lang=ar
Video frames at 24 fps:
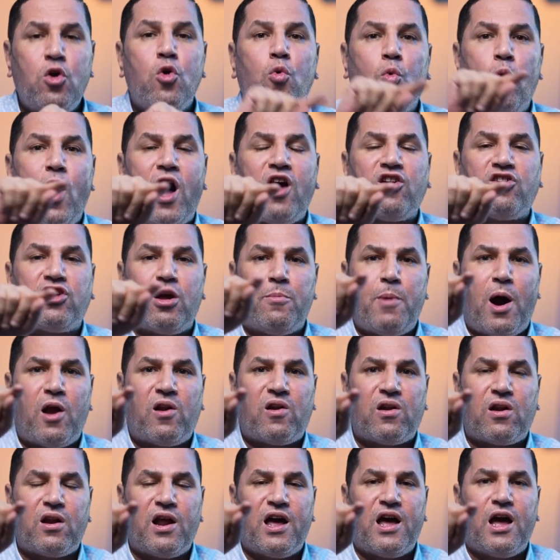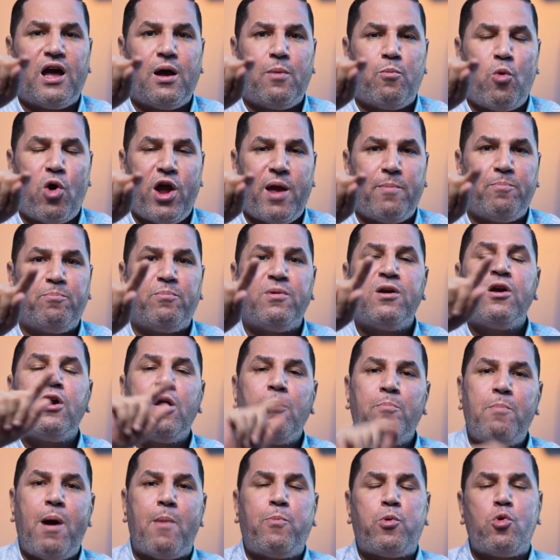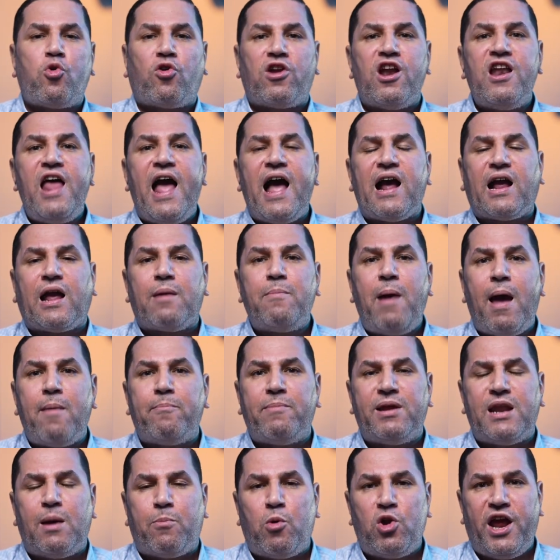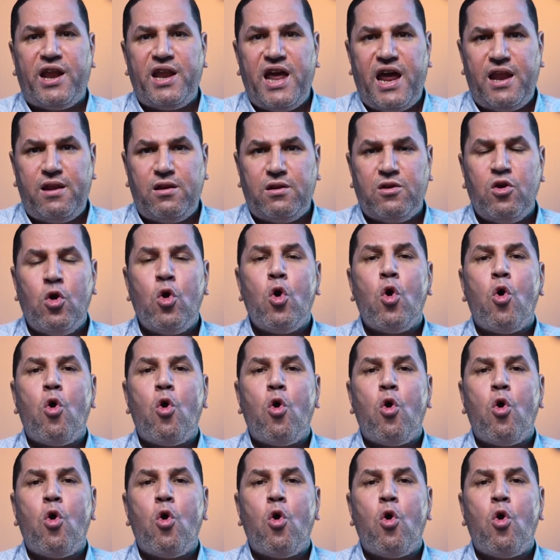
واختبار آه، مهم مبروك للحاج محمد ابو العينين